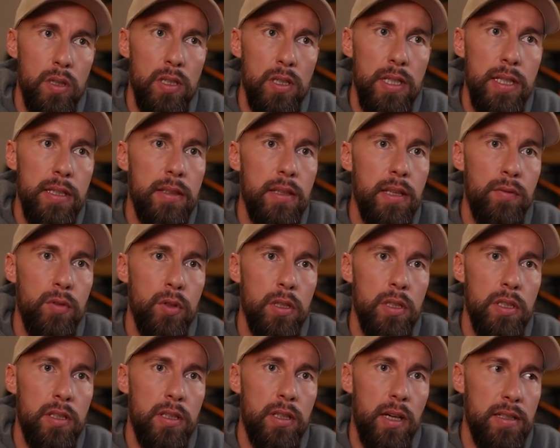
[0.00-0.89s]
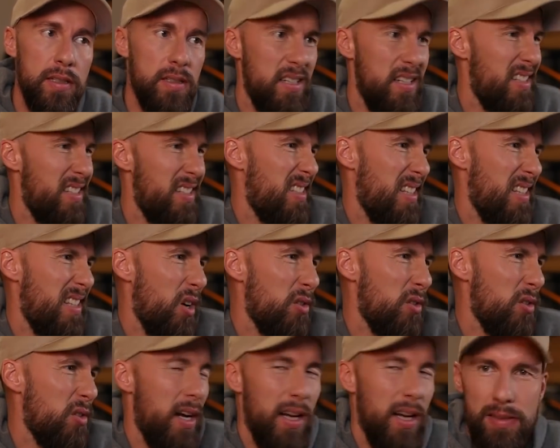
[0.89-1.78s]
liegt da wirklich ein Geisternetz, das ist auch
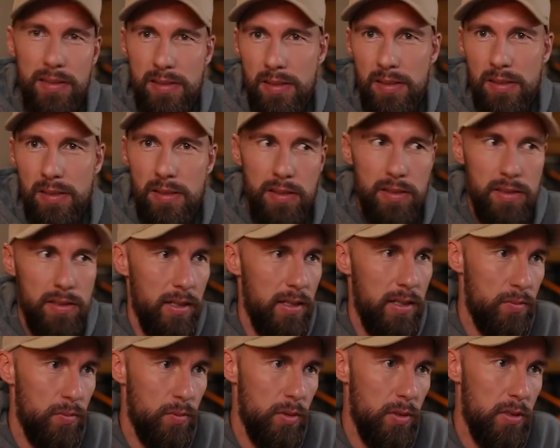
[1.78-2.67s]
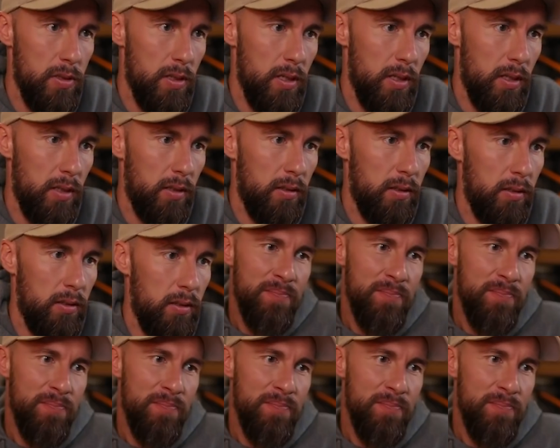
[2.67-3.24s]
so eine Art Citizen Science, würde ich sagen.